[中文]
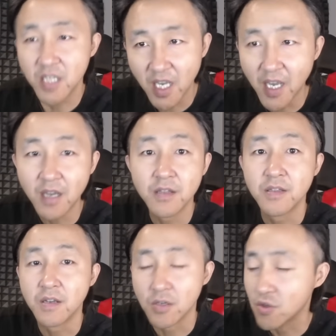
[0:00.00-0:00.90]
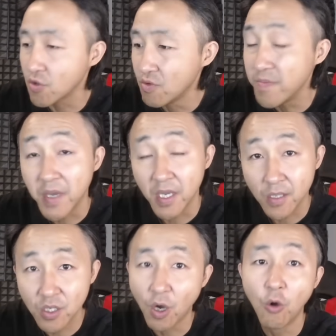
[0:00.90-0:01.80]
差点中美
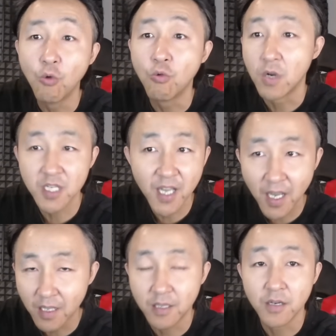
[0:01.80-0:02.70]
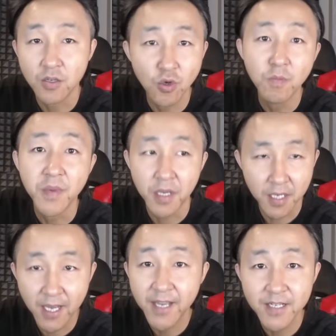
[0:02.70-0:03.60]
交火，差点中美
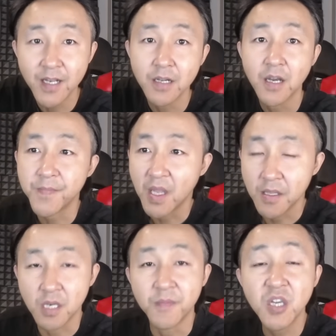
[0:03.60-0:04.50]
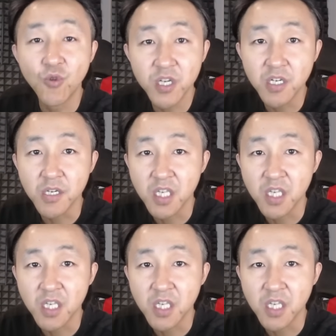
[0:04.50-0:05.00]
开战了，怎么一回事儿？